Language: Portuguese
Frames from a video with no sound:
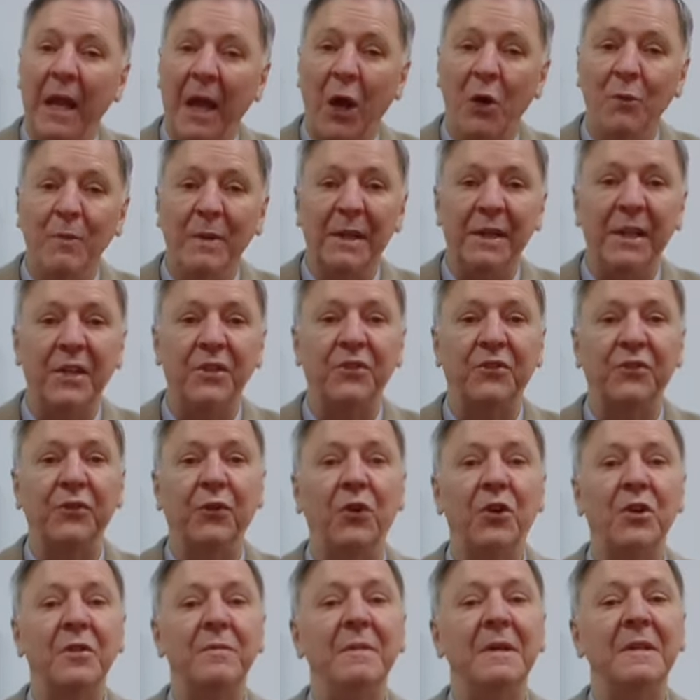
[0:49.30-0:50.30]
é uma das
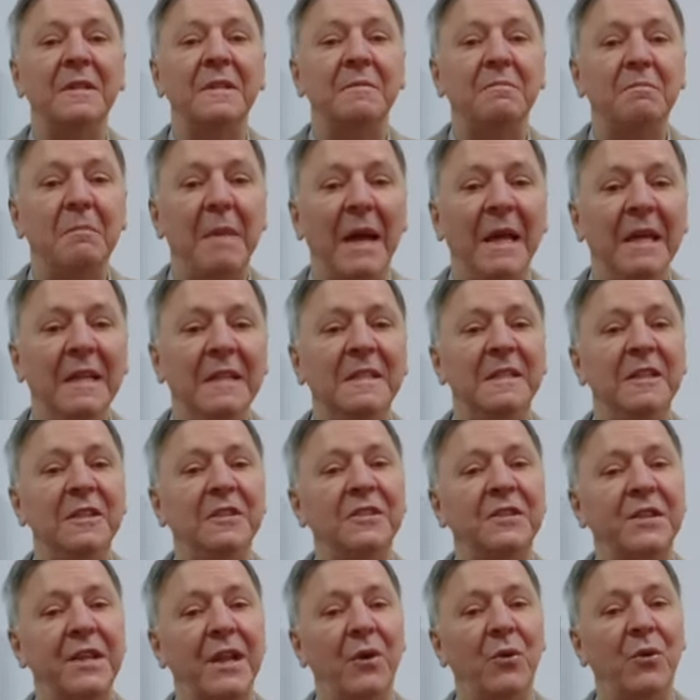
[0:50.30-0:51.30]
formas mais
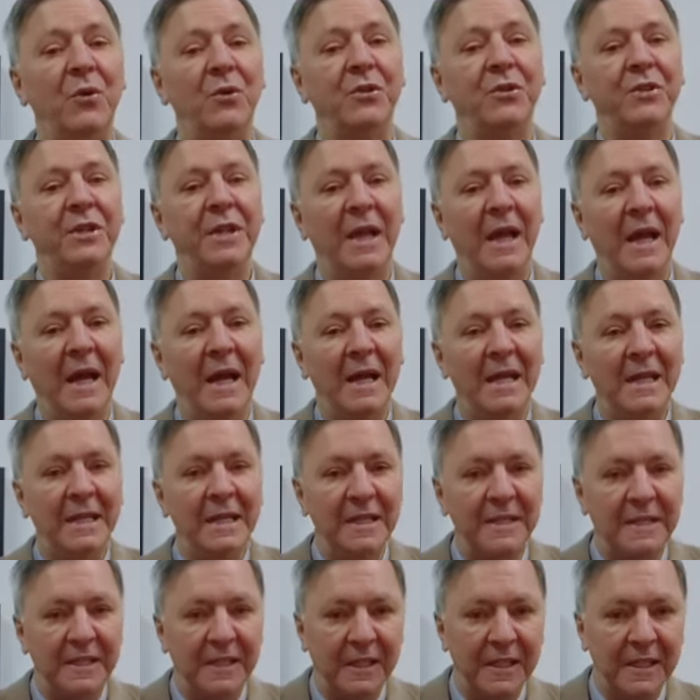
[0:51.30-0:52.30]

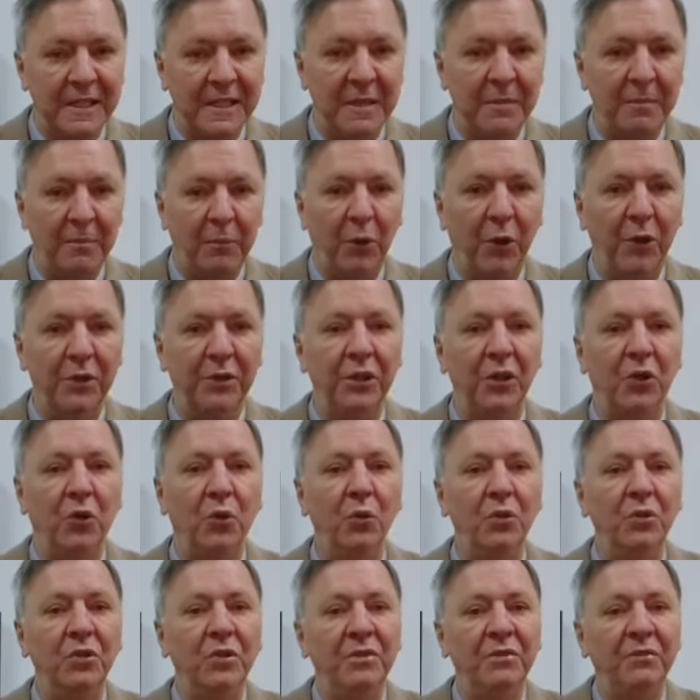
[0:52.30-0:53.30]
extraordinárias que se pode
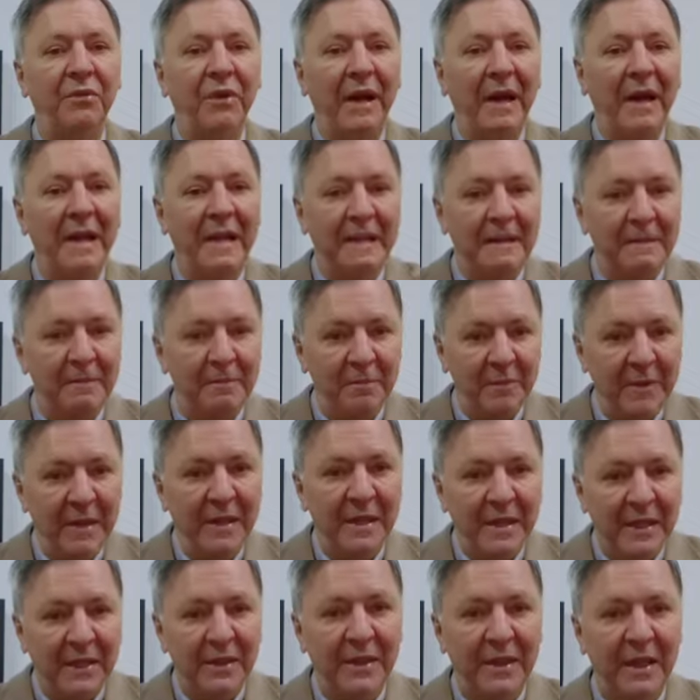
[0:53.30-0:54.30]

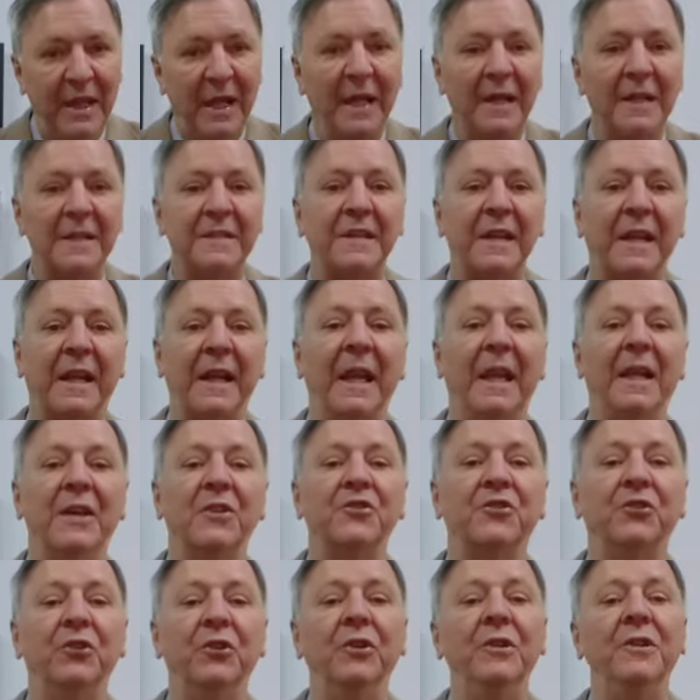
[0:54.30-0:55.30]
cultivar nas
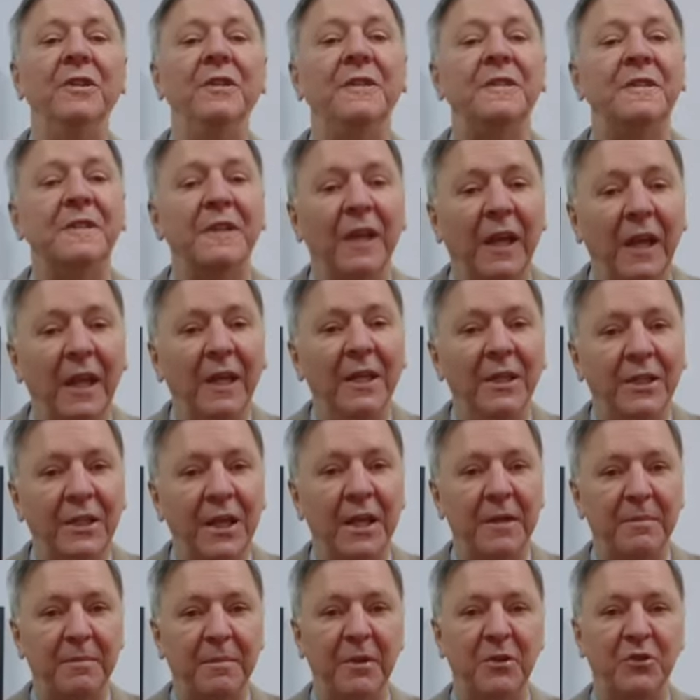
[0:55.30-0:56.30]
relações
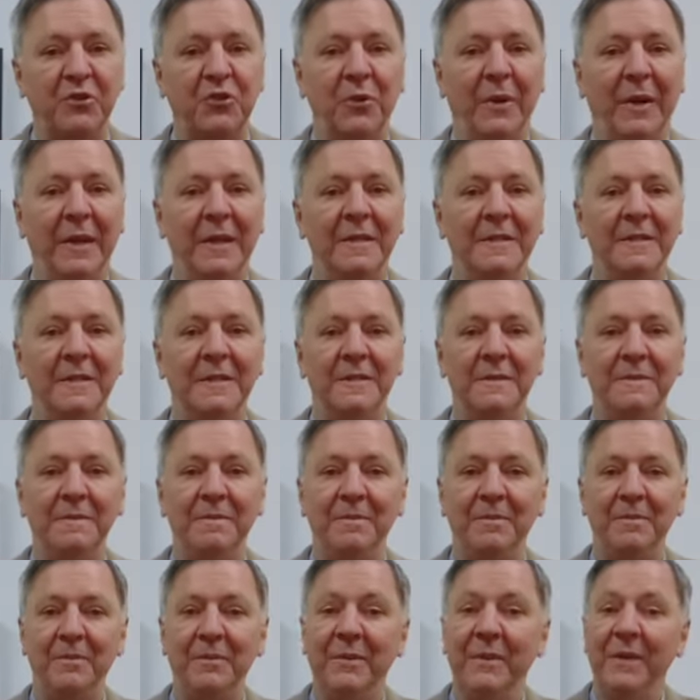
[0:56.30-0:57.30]
interpessoais.
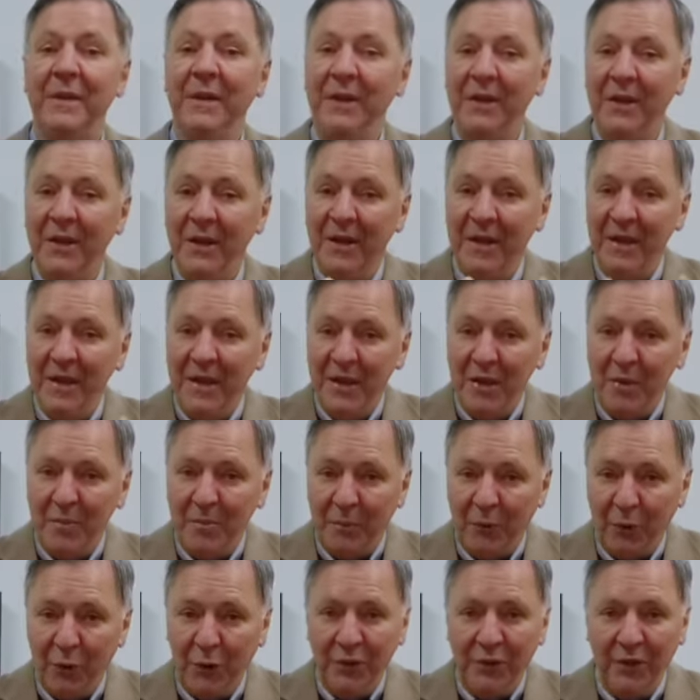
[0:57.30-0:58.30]

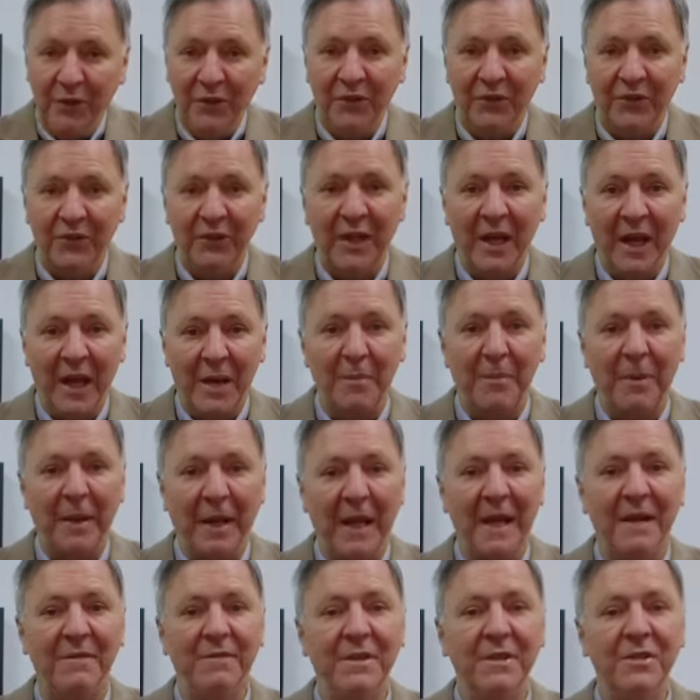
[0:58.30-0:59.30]
Pois a
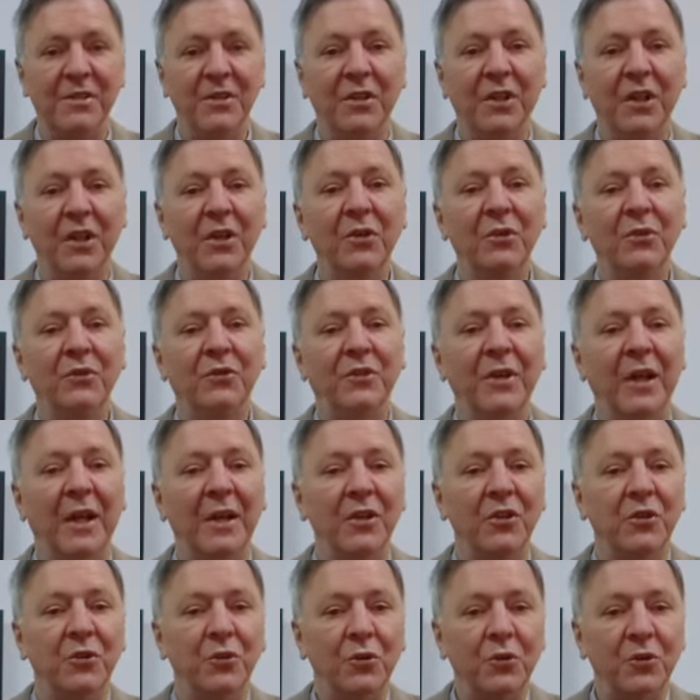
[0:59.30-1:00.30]
palavra de Deus na
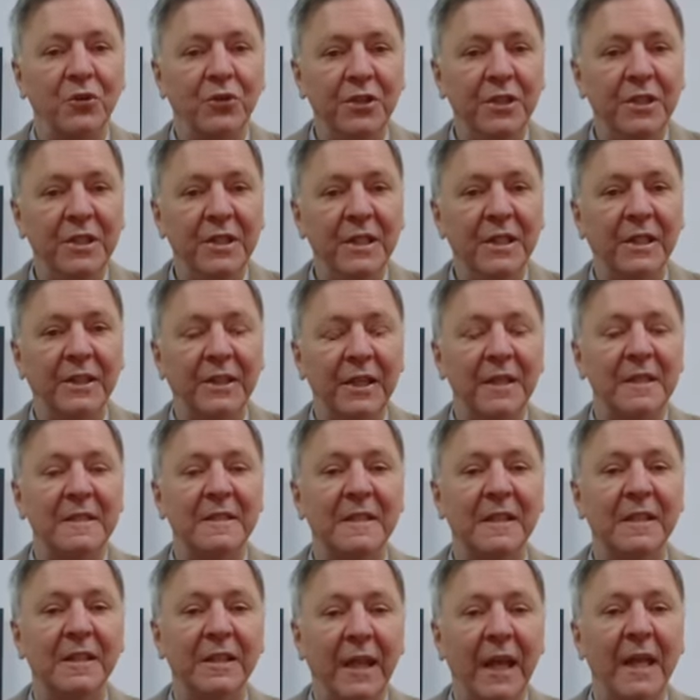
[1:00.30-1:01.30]
liturgia
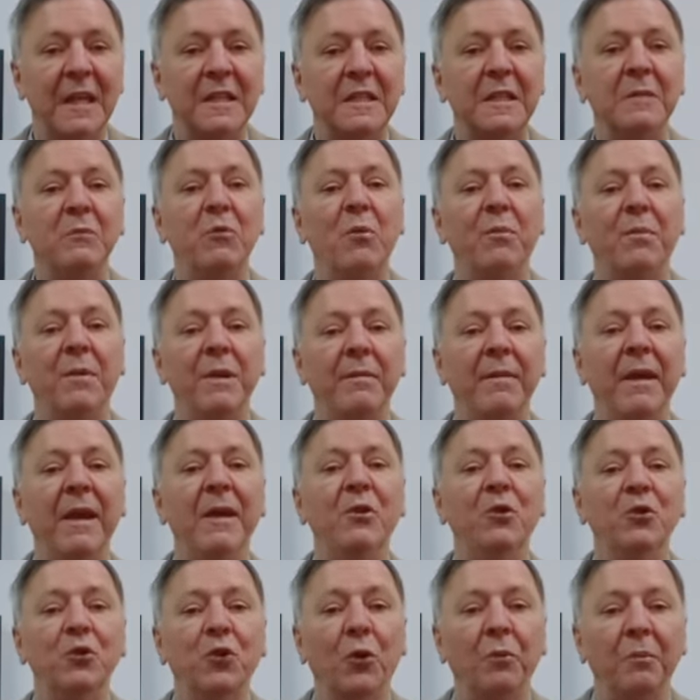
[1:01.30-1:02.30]
desse 11
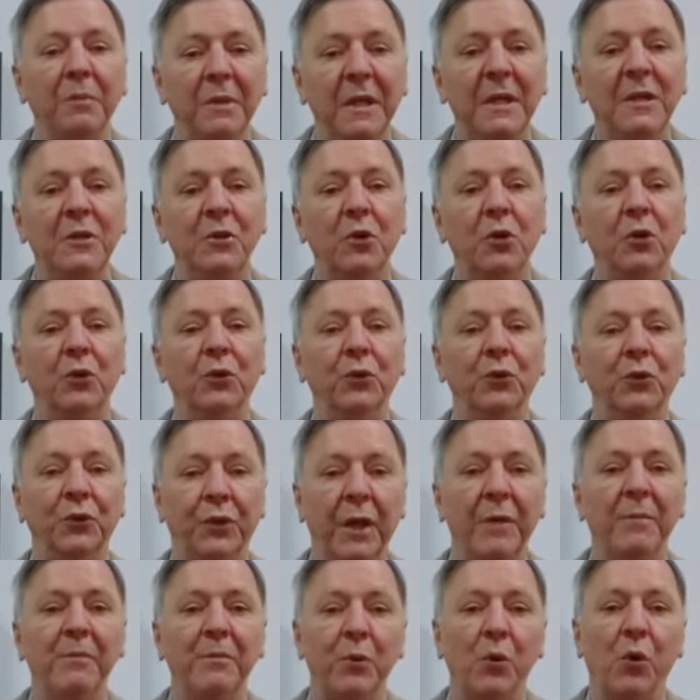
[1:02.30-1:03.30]
domingo do
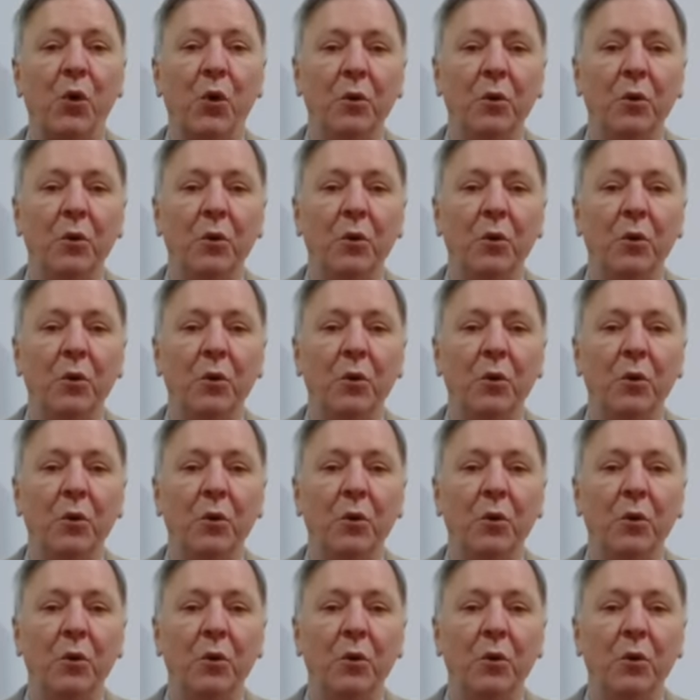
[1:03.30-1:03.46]
tempo